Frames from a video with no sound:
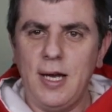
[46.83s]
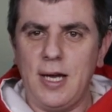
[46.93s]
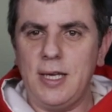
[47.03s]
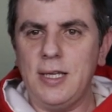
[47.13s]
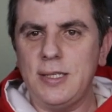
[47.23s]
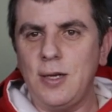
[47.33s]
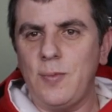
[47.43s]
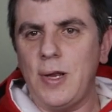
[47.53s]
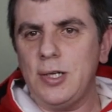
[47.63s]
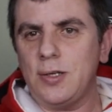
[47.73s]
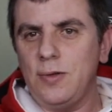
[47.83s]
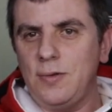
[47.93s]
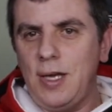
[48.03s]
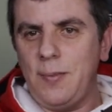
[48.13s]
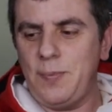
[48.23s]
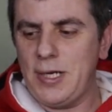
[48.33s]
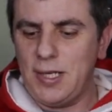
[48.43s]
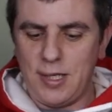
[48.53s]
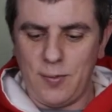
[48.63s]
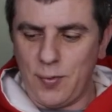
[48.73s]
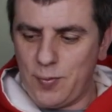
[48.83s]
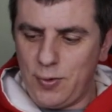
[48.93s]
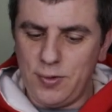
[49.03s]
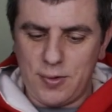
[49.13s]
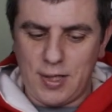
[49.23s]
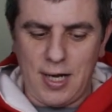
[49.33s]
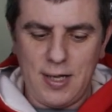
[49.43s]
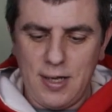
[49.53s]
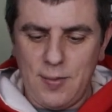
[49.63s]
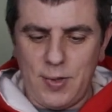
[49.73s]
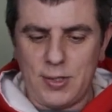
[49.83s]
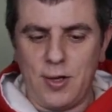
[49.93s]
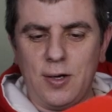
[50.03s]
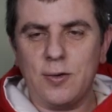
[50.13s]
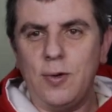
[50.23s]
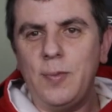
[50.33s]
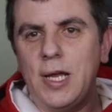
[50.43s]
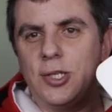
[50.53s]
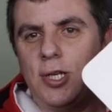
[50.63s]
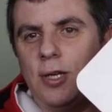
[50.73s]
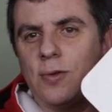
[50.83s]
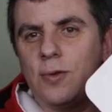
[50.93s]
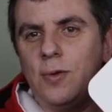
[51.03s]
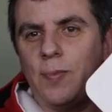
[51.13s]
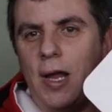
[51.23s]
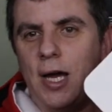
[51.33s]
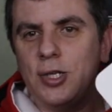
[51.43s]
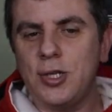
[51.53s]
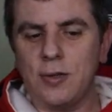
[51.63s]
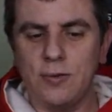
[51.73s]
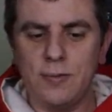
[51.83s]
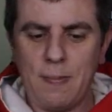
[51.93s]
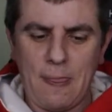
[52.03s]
Aqui tá sem o plástico, eu não ia perder tempo ponto, tá? Mas ó, completinho no plástico,